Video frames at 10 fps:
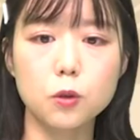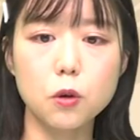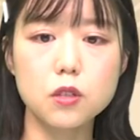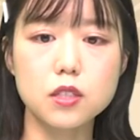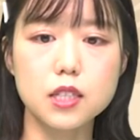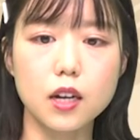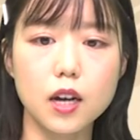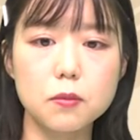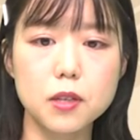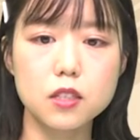ドイツ社
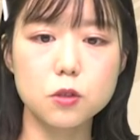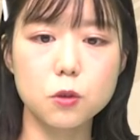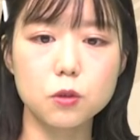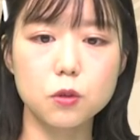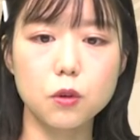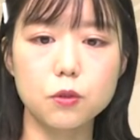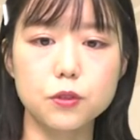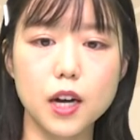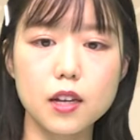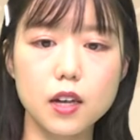会民主党と
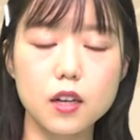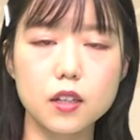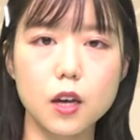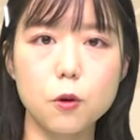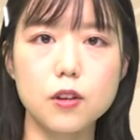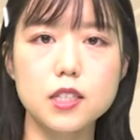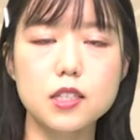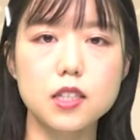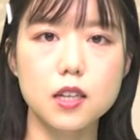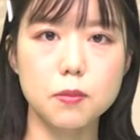深い関係を維持
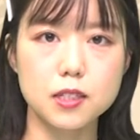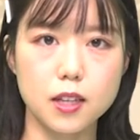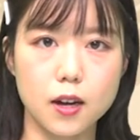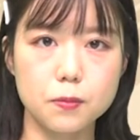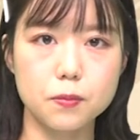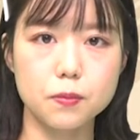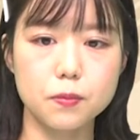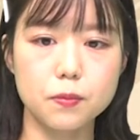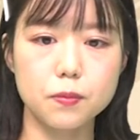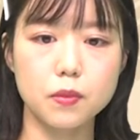してきました
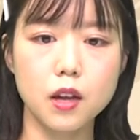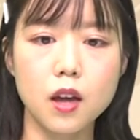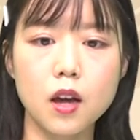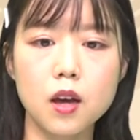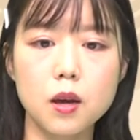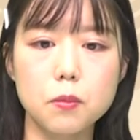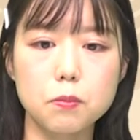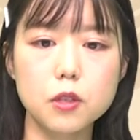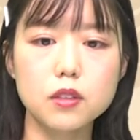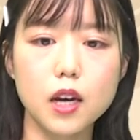
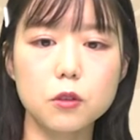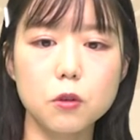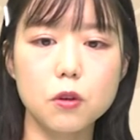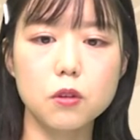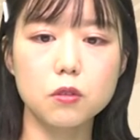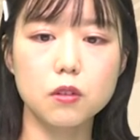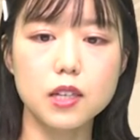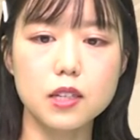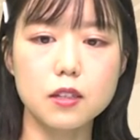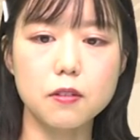ムン大統領の
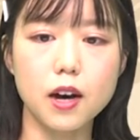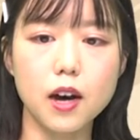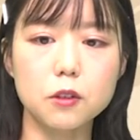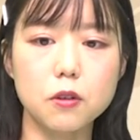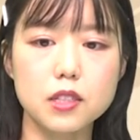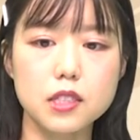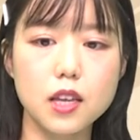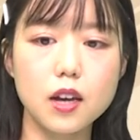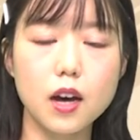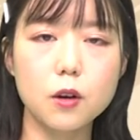任期はあと1
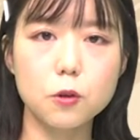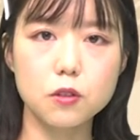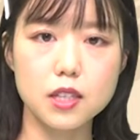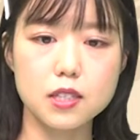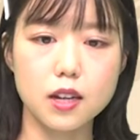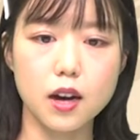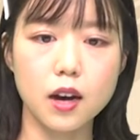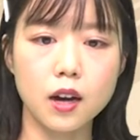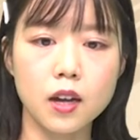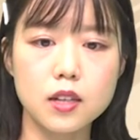年半ほどですが
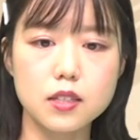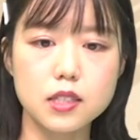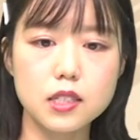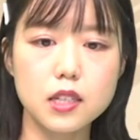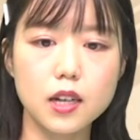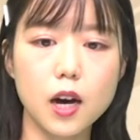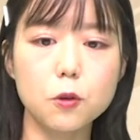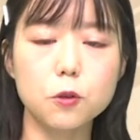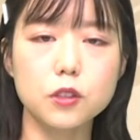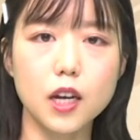次期韓
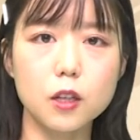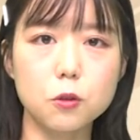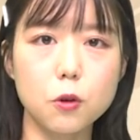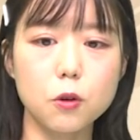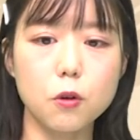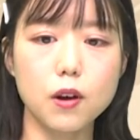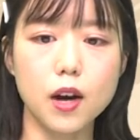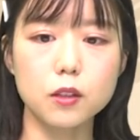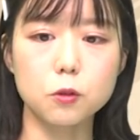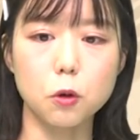国大統領
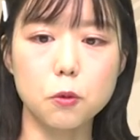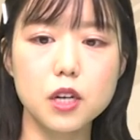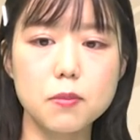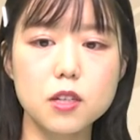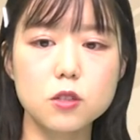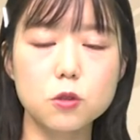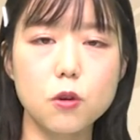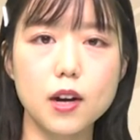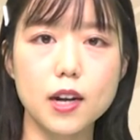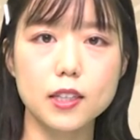が共に民主
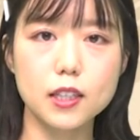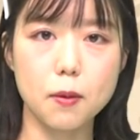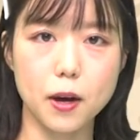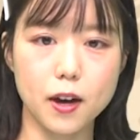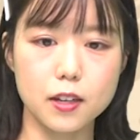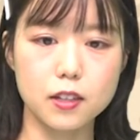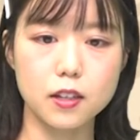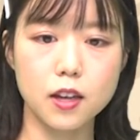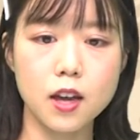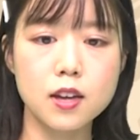党から出た場合
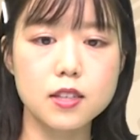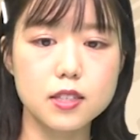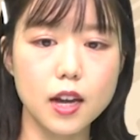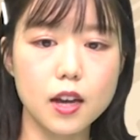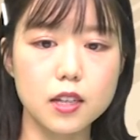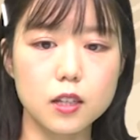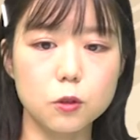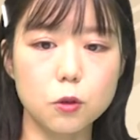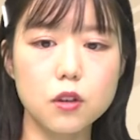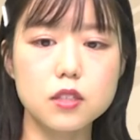さらに
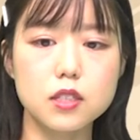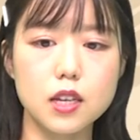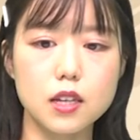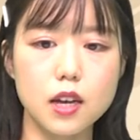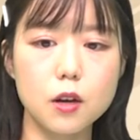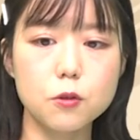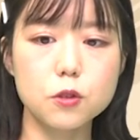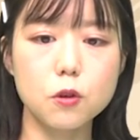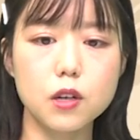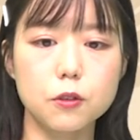ドイツに慰安婦
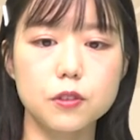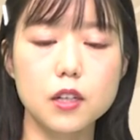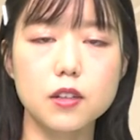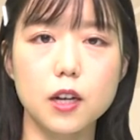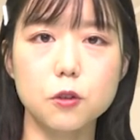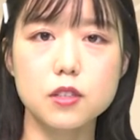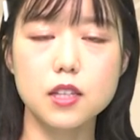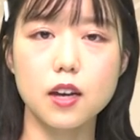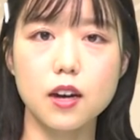像が増える可能性